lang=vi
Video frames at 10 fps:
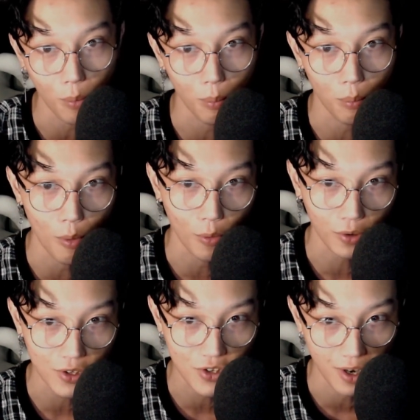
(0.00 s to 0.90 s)
một
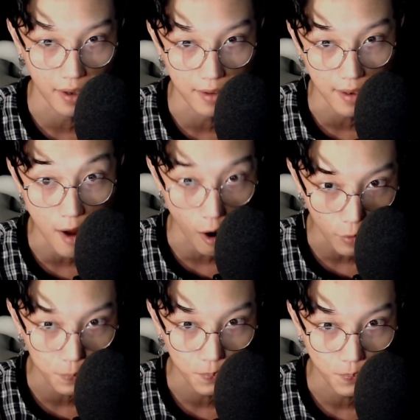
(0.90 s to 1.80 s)
cái sợi chỉ đỏ.
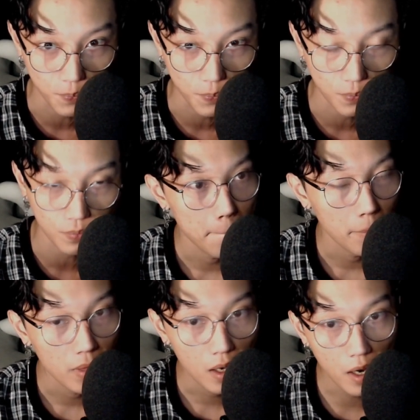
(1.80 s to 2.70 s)

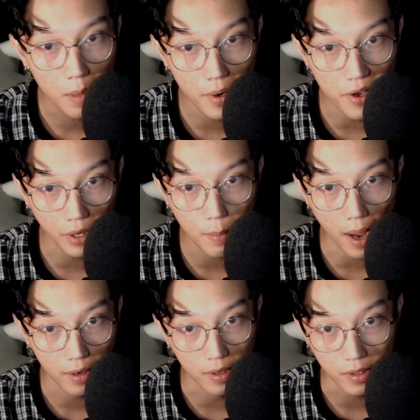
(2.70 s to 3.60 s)
Khi mà những cái
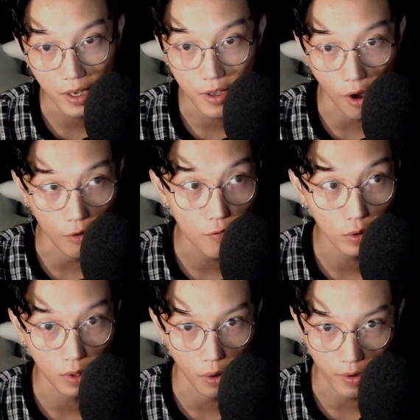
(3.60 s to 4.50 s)
bạn nữ này dọn vô
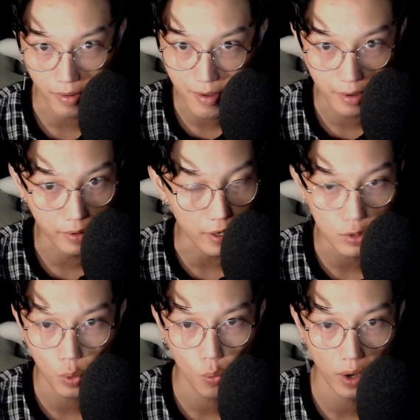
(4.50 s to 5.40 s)
thì họ đã nhìn kỹ
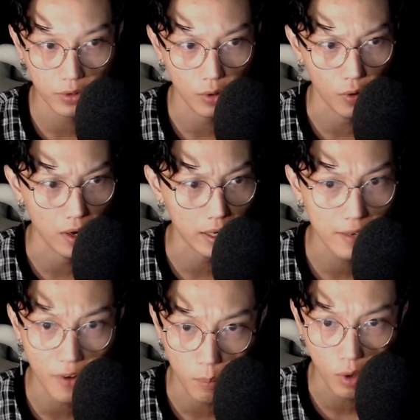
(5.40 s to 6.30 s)
xung quanh rồi là cái
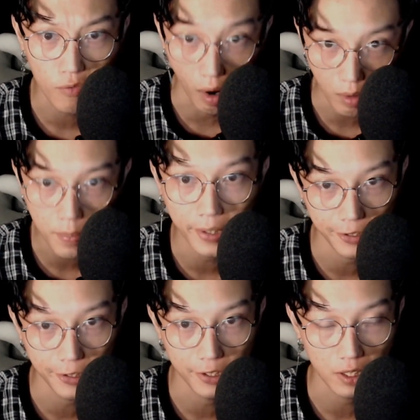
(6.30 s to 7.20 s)
phòng đó vẫn bình
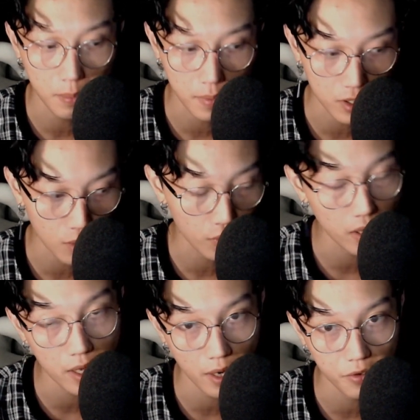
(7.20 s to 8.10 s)
thường. Nhưng mà sau khi
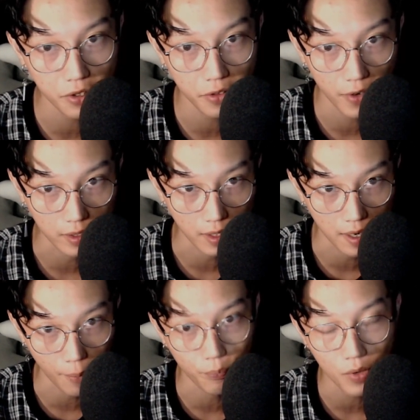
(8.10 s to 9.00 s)
đi ăn trưa về thì
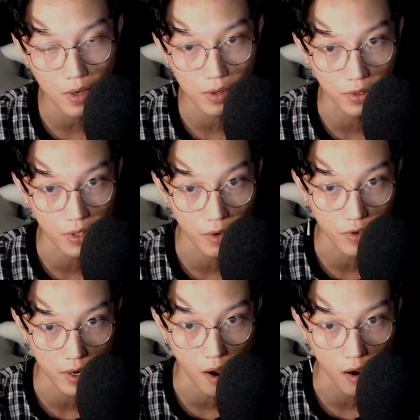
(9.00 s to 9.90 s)
lập tức được treo
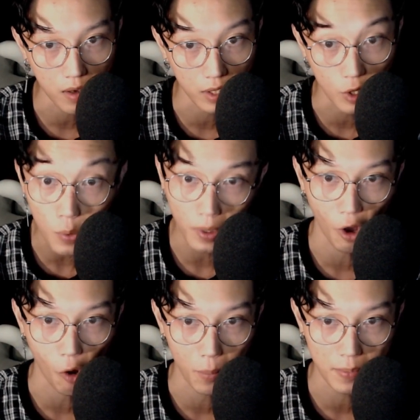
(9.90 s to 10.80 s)
chỉ đỏ. Thì lúc này
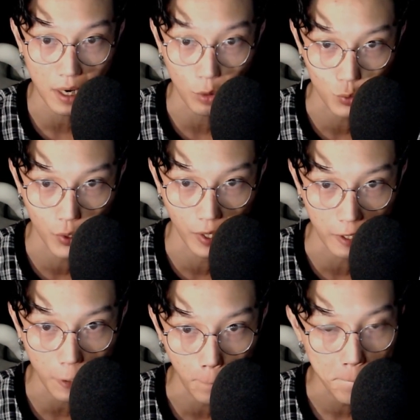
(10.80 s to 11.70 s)
họ mới bắt đầu suy nghĩ nha,